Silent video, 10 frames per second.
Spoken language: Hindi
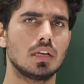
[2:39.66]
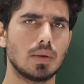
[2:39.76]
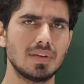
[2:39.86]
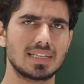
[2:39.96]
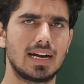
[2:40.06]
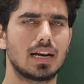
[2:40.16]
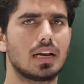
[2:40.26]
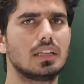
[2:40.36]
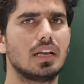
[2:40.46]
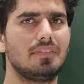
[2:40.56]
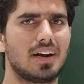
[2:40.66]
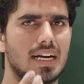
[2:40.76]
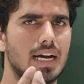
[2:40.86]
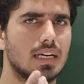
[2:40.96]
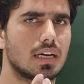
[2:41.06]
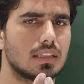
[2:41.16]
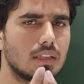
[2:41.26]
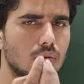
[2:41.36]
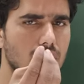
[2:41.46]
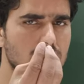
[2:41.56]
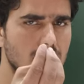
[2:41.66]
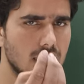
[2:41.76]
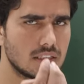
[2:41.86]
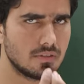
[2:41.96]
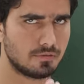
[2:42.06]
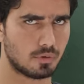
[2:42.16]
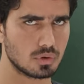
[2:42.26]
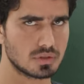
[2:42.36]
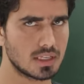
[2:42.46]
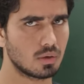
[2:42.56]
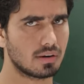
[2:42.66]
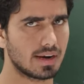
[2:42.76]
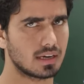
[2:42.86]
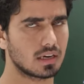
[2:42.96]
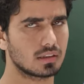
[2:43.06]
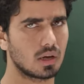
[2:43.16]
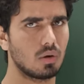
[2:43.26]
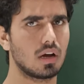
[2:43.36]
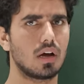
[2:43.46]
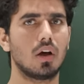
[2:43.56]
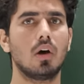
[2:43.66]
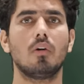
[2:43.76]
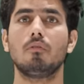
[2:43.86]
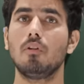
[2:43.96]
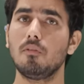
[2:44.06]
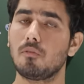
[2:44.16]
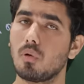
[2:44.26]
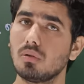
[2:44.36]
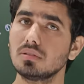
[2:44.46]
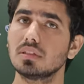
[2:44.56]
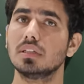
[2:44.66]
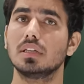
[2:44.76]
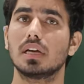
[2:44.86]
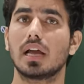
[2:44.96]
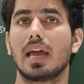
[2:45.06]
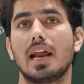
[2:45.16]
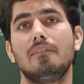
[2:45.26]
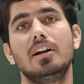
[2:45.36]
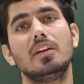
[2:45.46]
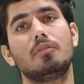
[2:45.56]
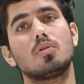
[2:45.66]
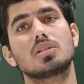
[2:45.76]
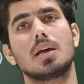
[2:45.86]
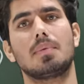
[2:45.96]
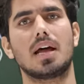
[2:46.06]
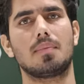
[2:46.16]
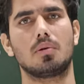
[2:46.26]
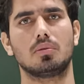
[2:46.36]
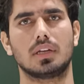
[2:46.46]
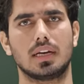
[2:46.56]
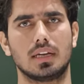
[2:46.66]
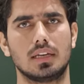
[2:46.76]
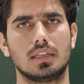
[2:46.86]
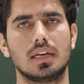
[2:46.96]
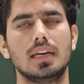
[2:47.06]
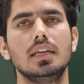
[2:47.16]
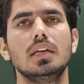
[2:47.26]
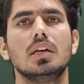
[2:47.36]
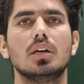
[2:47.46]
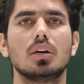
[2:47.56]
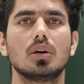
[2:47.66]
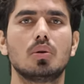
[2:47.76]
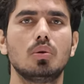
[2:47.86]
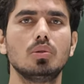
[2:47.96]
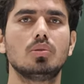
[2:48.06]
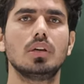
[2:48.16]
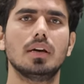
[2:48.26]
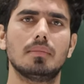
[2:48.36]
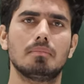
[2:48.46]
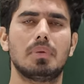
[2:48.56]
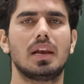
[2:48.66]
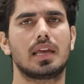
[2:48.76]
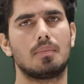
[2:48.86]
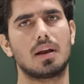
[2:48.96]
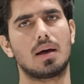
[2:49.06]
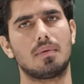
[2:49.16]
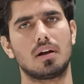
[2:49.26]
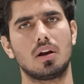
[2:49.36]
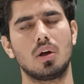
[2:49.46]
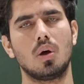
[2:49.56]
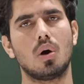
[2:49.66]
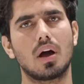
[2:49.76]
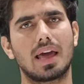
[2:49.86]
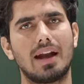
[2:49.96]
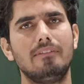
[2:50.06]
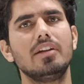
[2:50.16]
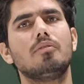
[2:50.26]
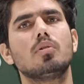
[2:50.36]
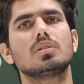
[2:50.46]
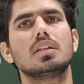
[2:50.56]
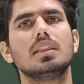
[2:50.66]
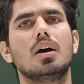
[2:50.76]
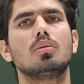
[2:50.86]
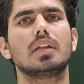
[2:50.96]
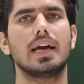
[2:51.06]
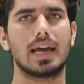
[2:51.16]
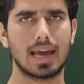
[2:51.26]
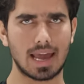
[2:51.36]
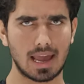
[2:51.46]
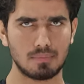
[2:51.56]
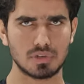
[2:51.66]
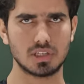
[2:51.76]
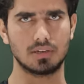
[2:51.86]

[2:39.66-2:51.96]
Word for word: जब ये सेंटर की तरफ अट्रैक्ट करता है तो किसी न किसी फोर्स ही तो अट्रैक्ट करता होगा वो फोर्स ग्रेविटी फोर्स के बराबर होता है यानी गुरुत्व बल के बराबर और ग्रेविटी फोर्स कितना होता है एम